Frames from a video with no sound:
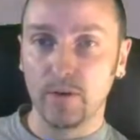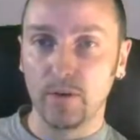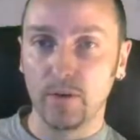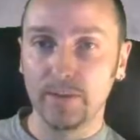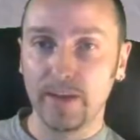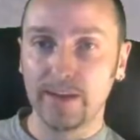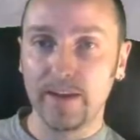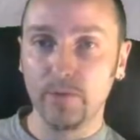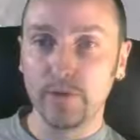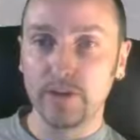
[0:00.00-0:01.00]
Und der
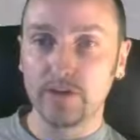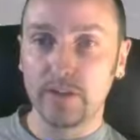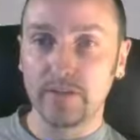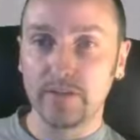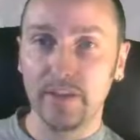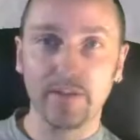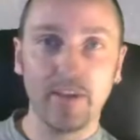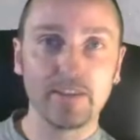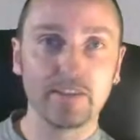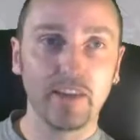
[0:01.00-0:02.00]
kleine Udo steht
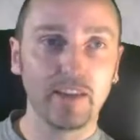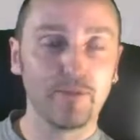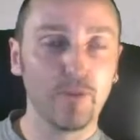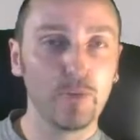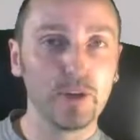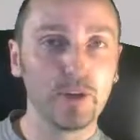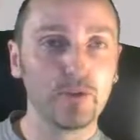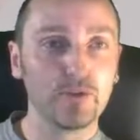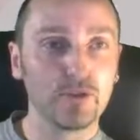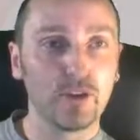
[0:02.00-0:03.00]
netterweise direkt vor mir
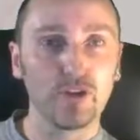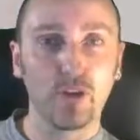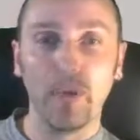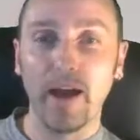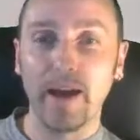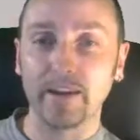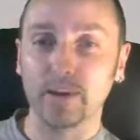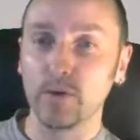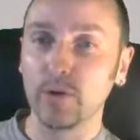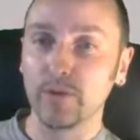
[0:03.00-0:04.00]
und ich konnte nochmal eine
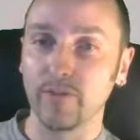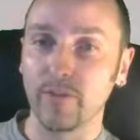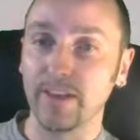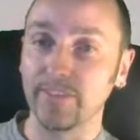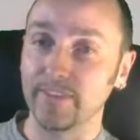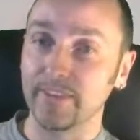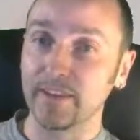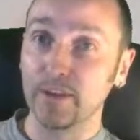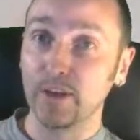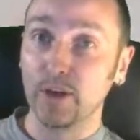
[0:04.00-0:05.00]
Kugel verwerten.
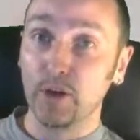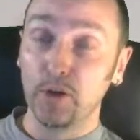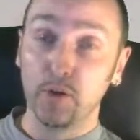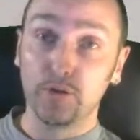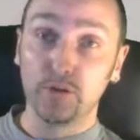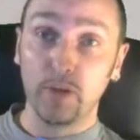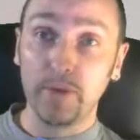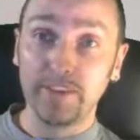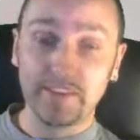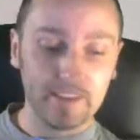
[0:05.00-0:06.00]
Und
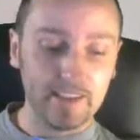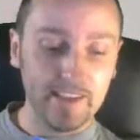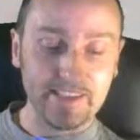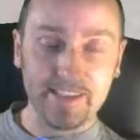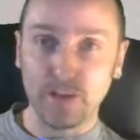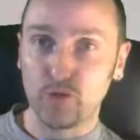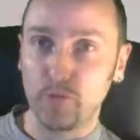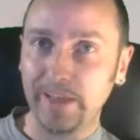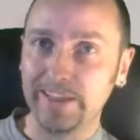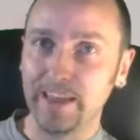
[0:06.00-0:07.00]
damit ist das
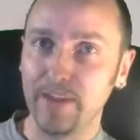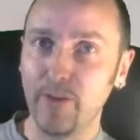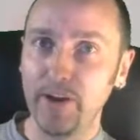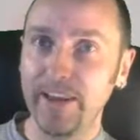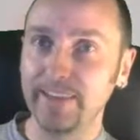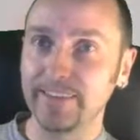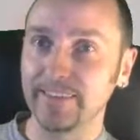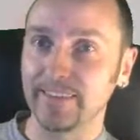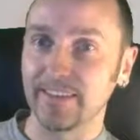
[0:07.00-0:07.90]
Spiel gewonnen.